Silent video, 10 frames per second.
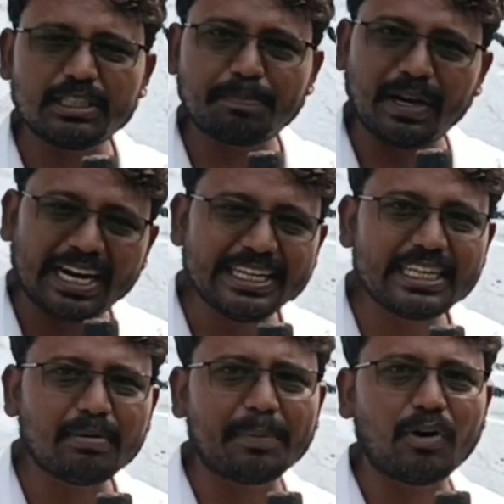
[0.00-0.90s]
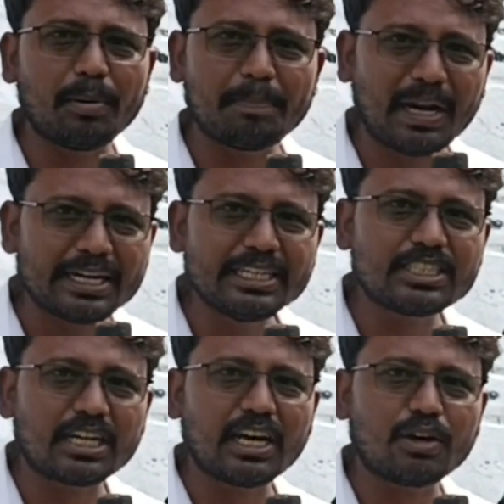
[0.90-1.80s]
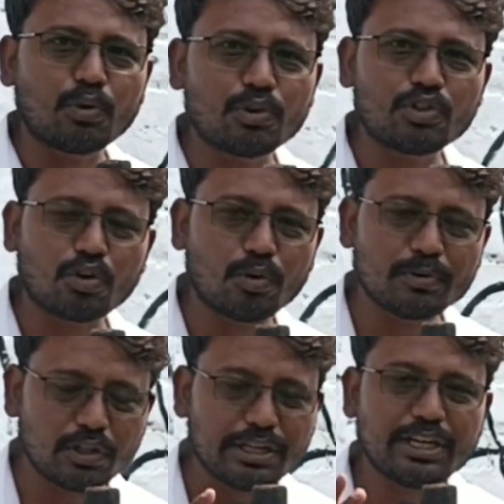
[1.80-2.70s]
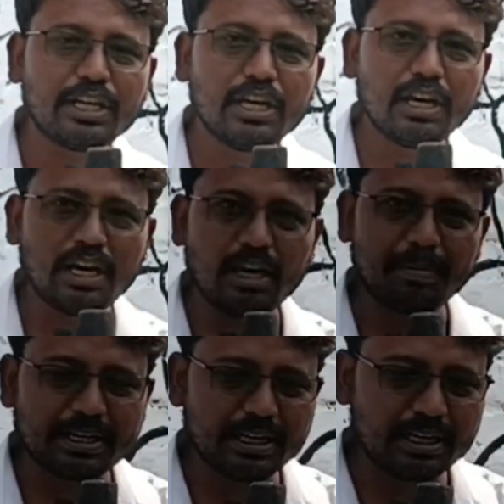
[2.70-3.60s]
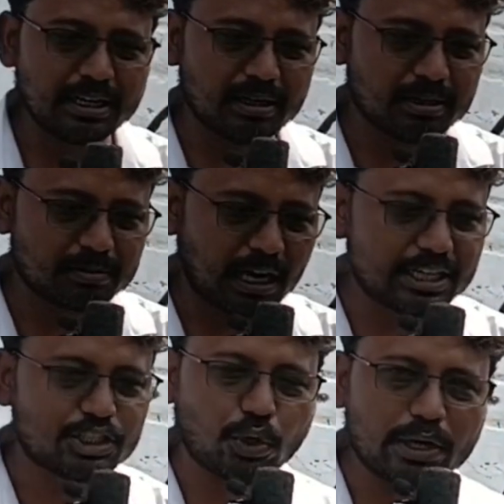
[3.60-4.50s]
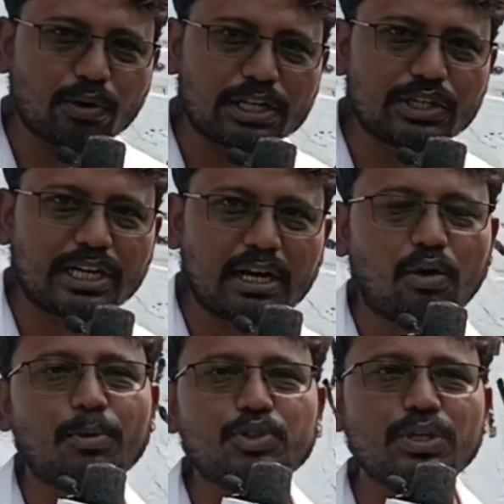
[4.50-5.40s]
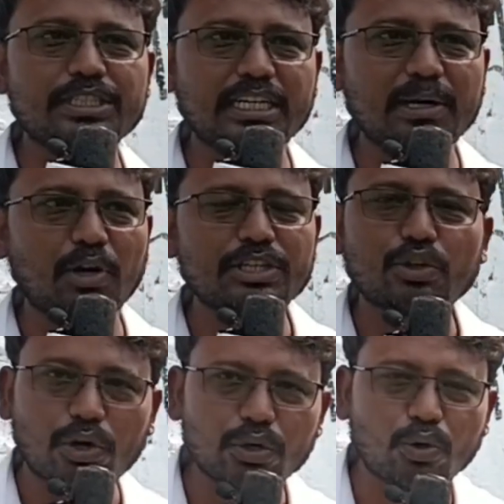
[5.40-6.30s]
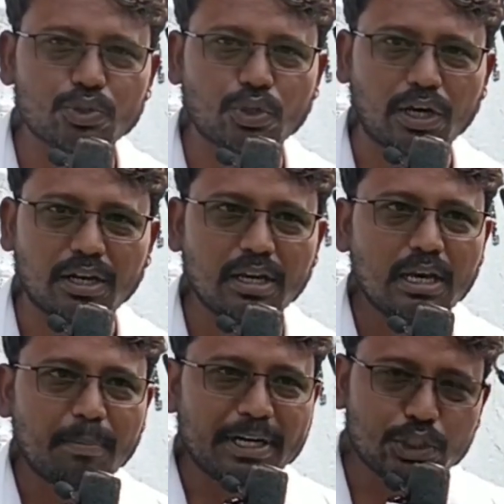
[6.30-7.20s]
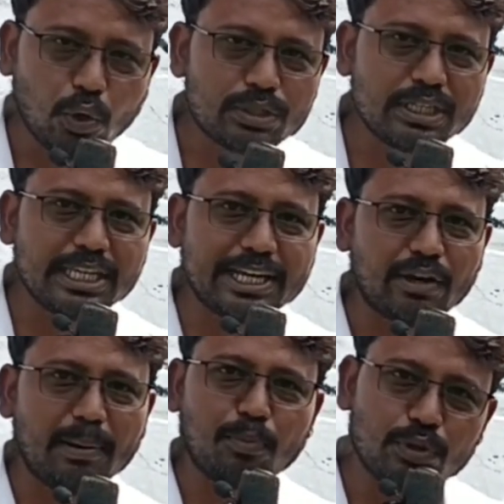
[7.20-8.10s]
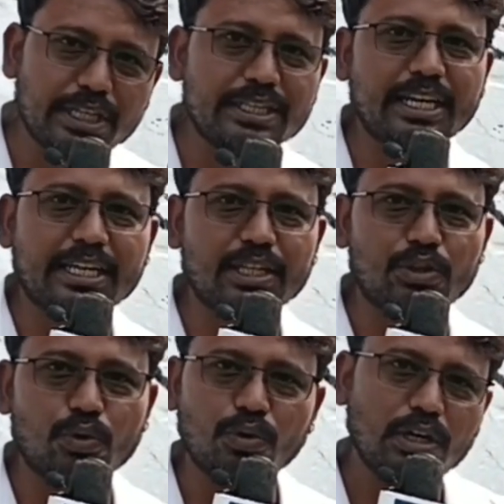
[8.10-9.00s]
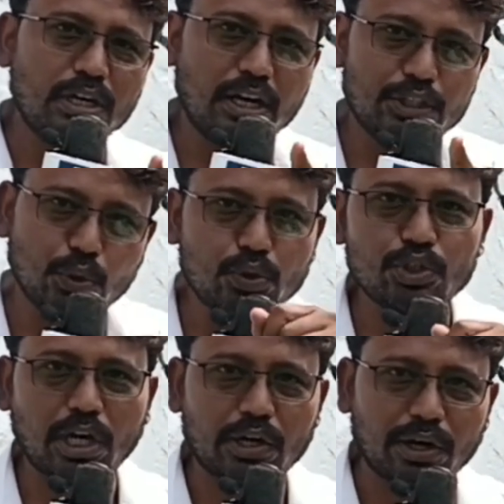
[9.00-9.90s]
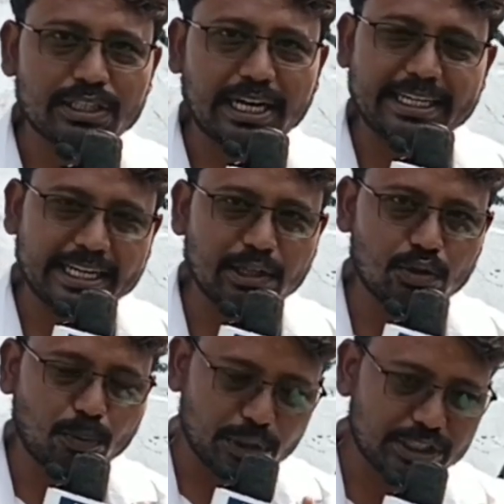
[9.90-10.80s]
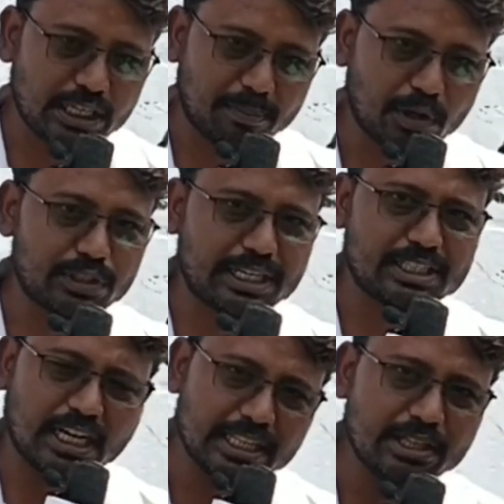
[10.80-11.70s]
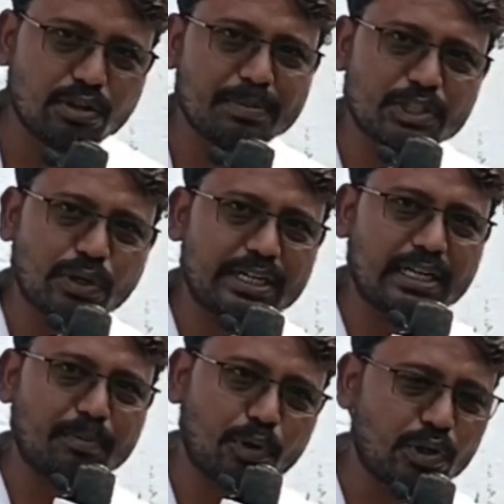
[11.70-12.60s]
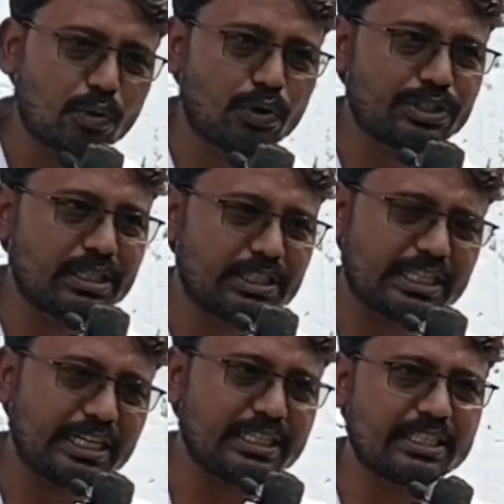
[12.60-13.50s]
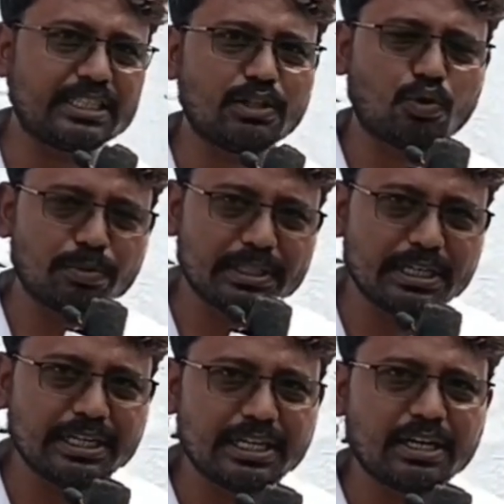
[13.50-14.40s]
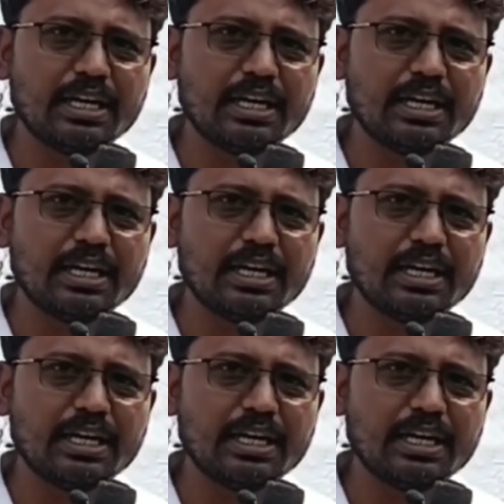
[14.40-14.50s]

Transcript: যে প্ল্যানিং কিভাবে হবে প্ল্যানিং ছাড়া কোনো জনমোদনের মানে কাজ জয় করা যায় না অবশ্যই যেটাকে বলা যায় রণকৌশল মানে শক্তি দিয়ে নয় বুদ্ধি দিয়ে কিন্তু যুদ্ধ জয় করা যায় এটা কিন্তু পরিষ্কার আমরাও জানি সারাদিন ধরে বেশ কয়েকটা বৈঠক করে করেছেন যেখানে যাচ্ছেন কর্মীদের নিয়ে